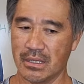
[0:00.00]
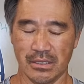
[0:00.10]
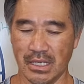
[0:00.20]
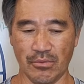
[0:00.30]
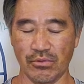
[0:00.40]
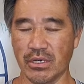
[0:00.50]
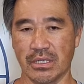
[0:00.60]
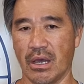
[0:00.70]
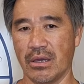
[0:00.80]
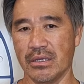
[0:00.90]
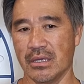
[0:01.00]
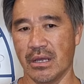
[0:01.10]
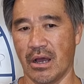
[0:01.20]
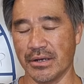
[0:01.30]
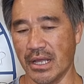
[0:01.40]
chỉ một người thôi
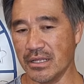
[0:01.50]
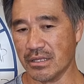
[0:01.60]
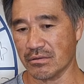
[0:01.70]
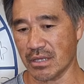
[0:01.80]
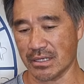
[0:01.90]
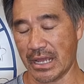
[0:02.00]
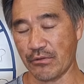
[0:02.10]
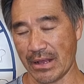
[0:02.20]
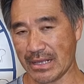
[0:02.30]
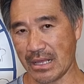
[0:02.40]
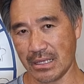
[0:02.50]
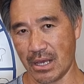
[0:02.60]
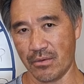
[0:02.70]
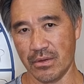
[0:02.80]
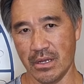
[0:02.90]
họ đến từ từng giai đoạn khác
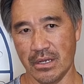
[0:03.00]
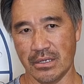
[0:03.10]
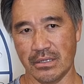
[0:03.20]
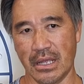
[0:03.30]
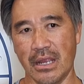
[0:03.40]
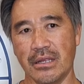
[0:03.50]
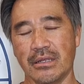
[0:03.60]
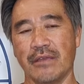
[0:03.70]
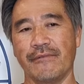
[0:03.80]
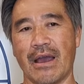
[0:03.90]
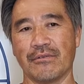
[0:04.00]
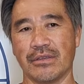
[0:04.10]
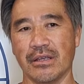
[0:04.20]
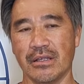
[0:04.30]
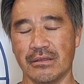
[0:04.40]
nhau để đi vào
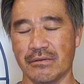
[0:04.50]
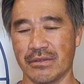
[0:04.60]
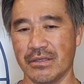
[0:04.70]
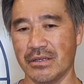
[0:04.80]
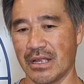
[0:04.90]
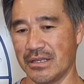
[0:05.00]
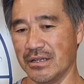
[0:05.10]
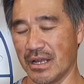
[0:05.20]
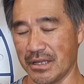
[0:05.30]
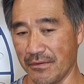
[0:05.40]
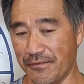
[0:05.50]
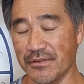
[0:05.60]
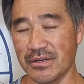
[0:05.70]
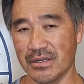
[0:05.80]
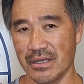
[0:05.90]
những như là như là địa
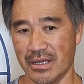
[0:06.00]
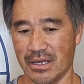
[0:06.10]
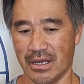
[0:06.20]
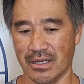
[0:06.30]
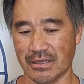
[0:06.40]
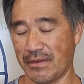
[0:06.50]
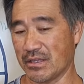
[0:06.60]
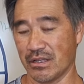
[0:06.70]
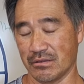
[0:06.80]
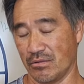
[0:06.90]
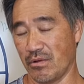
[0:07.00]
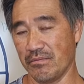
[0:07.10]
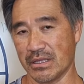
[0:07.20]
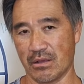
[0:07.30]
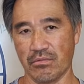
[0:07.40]
phương à, tại vì lúc đó
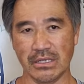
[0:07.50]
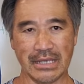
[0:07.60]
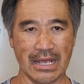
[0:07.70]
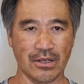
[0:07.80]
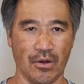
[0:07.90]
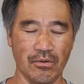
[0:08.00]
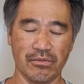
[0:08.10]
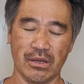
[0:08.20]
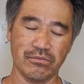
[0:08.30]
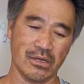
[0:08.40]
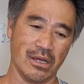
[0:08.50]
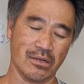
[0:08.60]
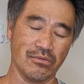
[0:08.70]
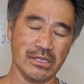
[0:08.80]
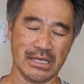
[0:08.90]
mình không có xe cộ không không
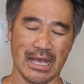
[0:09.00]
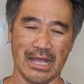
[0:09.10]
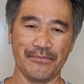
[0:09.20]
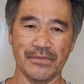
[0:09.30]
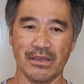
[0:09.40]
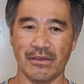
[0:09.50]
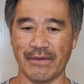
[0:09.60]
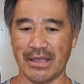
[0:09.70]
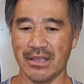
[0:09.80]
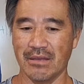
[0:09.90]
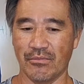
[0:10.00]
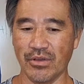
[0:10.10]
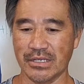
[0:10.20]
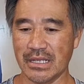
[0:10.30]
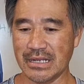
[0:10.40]
không có gì cả vì vậy mỗi
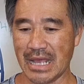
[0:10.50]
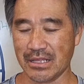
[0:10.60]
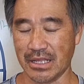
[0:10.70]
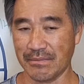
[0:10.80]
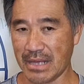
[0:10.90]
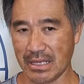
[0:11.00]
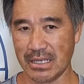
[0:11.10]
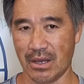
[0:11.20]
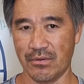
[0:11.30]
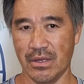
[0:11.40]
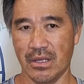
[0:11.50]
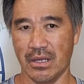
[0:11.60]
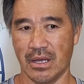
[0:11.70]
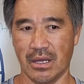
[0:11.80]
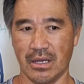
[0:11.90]
người sinh ra thời điểm khác nhau
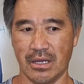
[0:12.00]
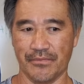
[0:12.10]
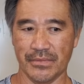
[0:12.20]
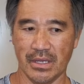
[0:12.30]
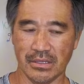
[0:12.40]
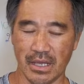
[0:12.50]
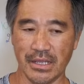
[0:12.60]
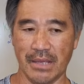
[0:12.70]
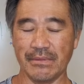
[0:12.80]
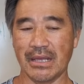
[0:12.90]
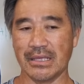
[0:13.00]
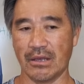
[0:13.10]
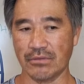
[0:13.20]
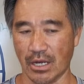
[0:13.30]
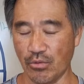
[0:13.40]
à, thời điểm khác
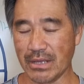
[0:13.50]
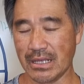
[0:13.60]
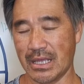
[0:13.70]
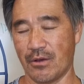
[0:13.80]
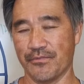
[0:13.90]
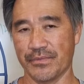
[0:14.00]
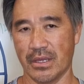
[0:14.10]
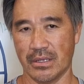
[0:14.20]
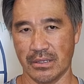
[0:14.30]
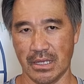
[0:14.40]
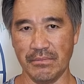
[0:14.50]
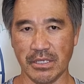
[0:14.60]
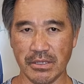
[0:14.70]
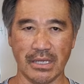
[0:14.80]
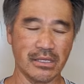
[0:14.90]
nhau thời lúc khác nhau để mình
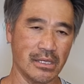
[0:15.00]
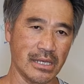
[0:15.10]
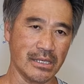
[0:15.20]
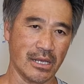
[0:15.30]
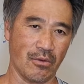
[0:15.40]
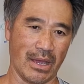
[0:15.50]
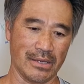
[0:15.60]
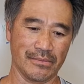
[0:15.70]
tiếp nhận những các nhân loại